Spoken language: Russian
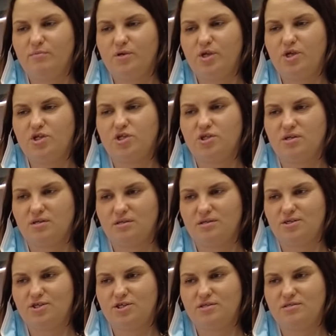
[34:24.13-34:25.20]
Мне
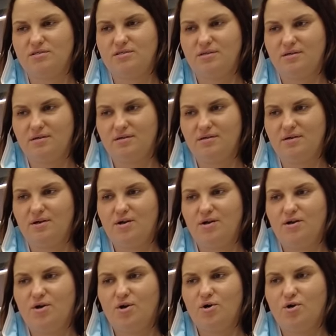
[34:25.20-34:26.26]
жалко сейчас тех,
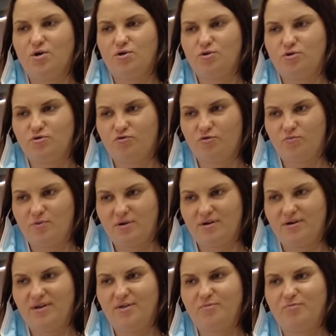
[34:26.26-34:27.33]
кто
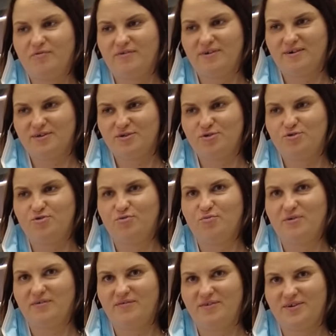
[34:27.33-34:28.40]
выбирает варочную
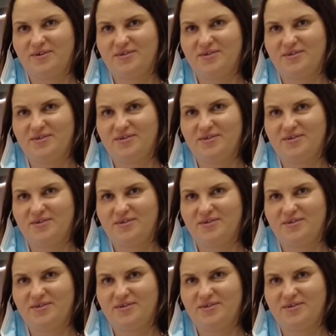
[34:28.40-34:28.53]
поверхность.